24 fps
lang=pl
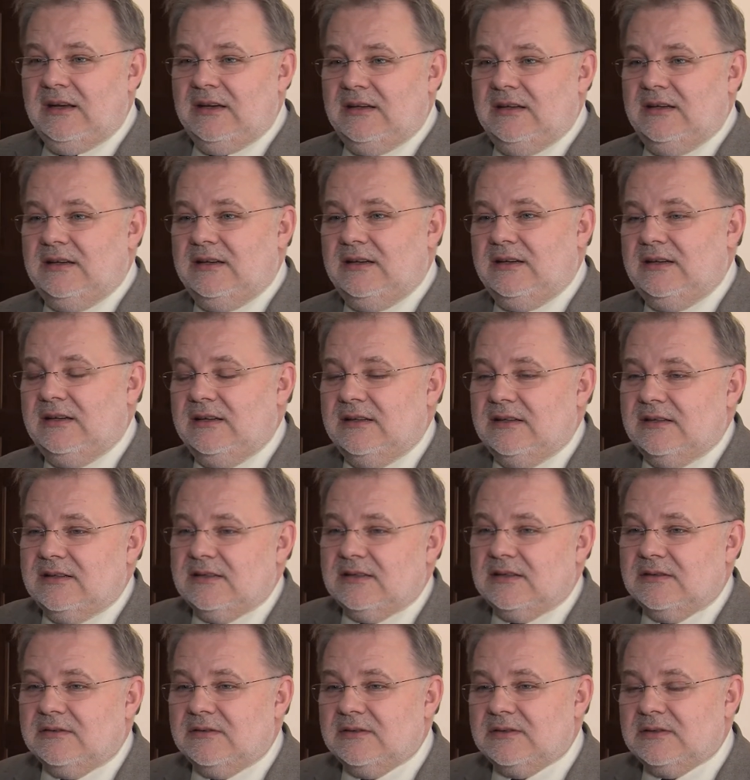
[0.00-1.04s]
e, z
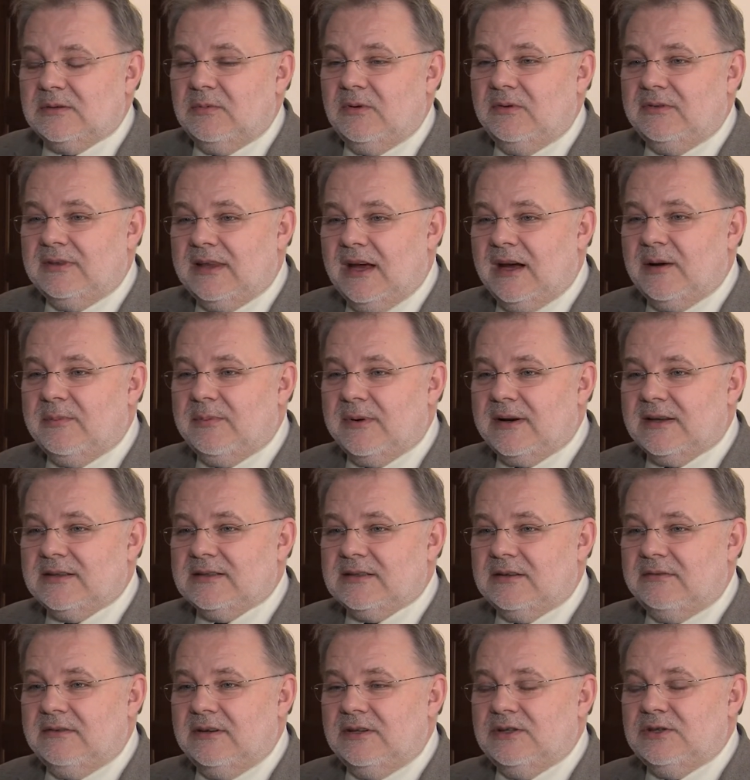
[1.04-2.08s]
tą osobą tak
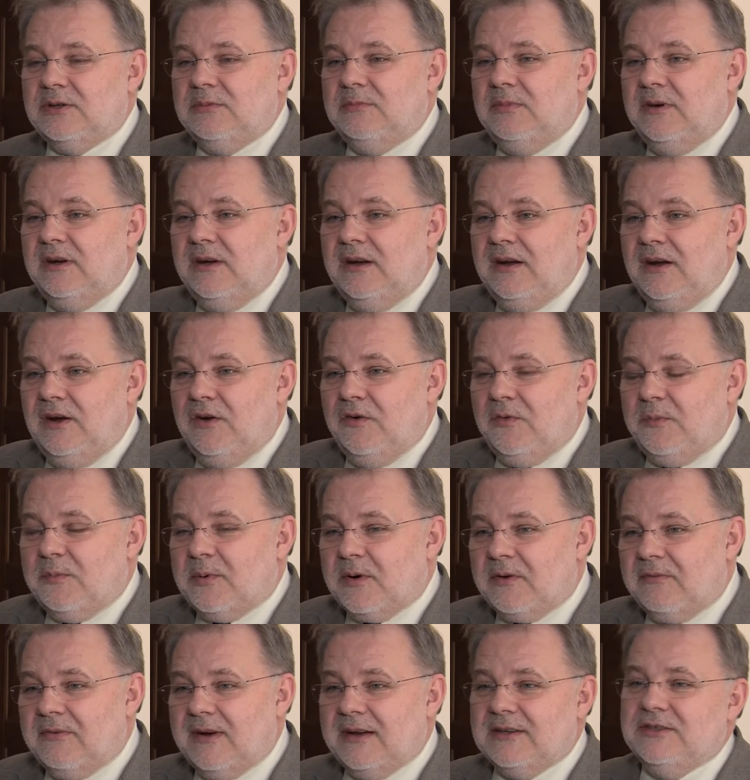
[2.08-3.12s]
pracować, żeby
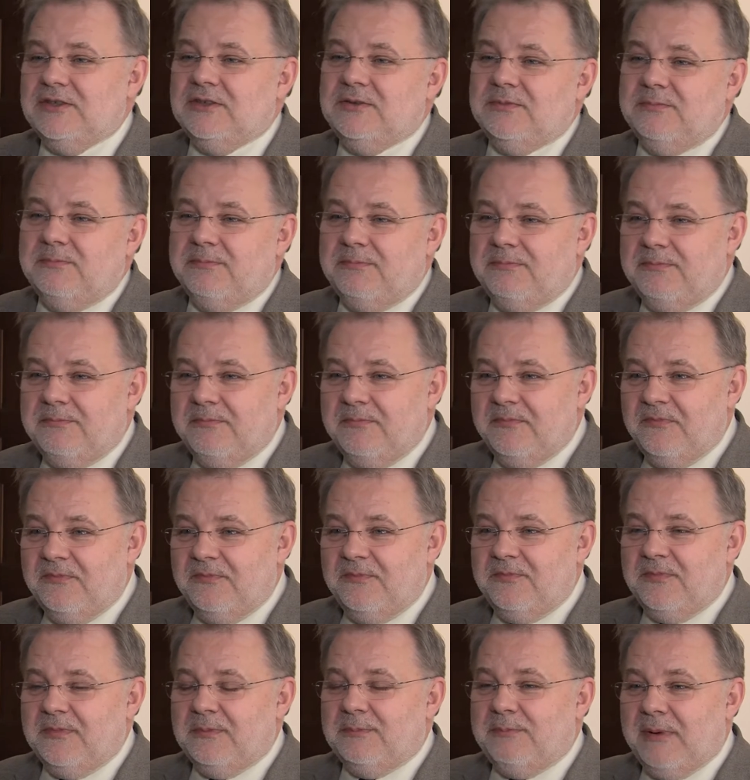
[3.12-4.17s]
wprowadzić
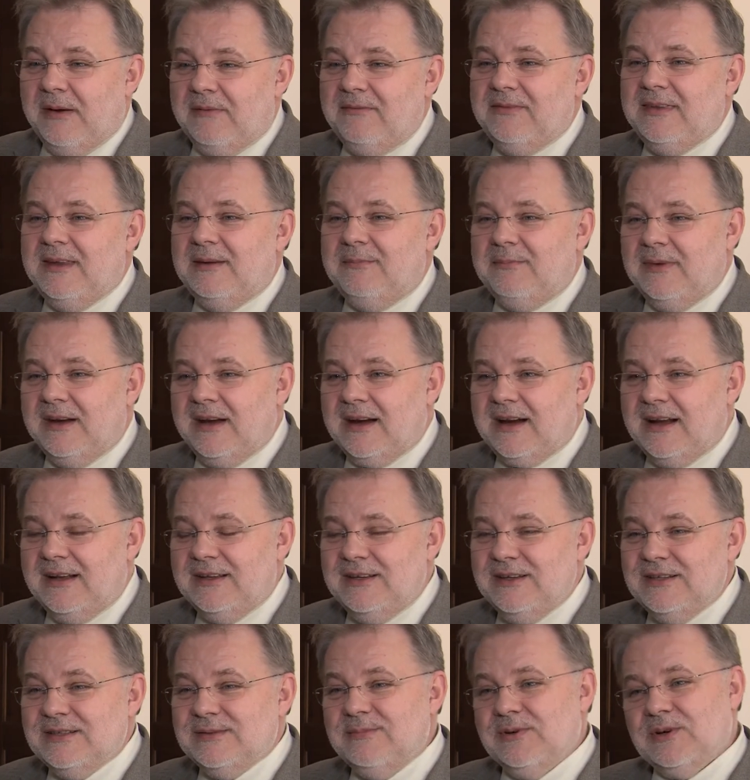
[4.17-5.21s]
pewne
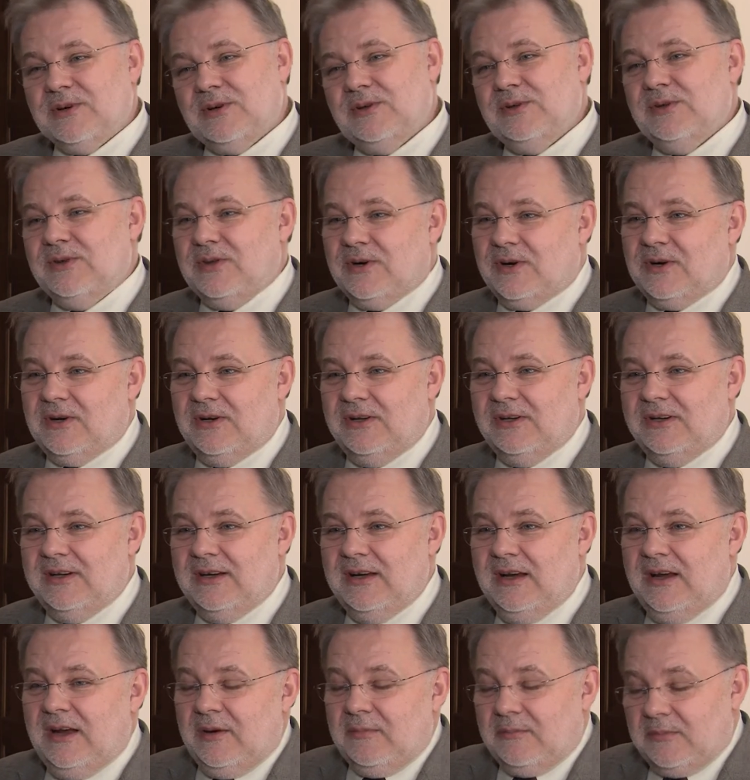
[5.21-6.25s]
mechanizmy kontroli.
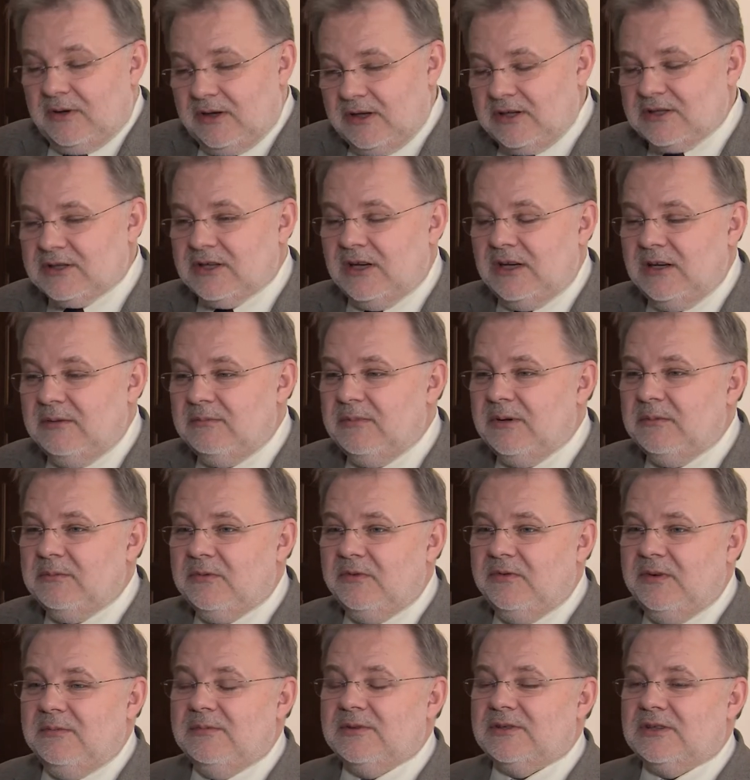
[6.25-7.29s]
Bo jeżeli my
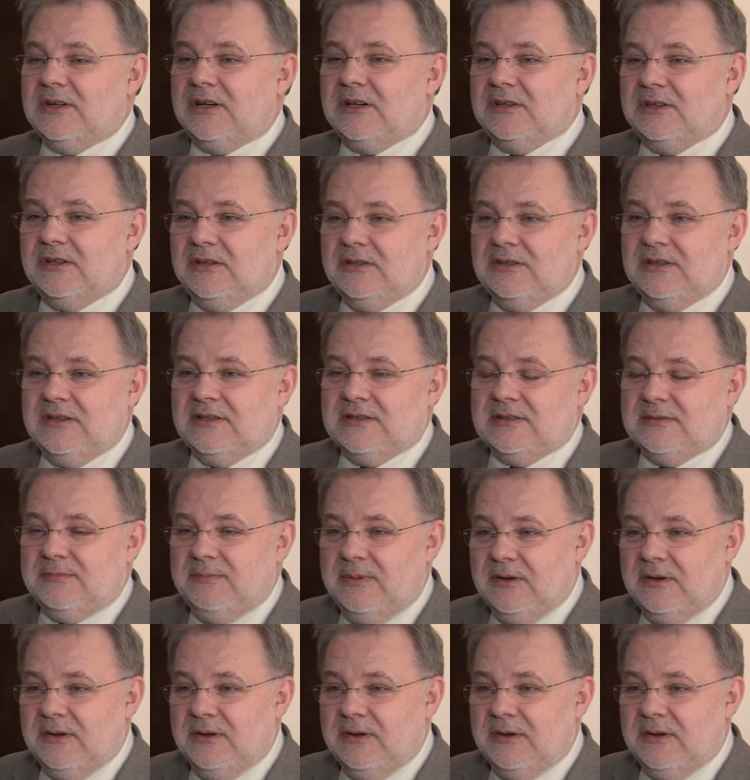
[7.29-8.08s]
mówimy, że ktoś jest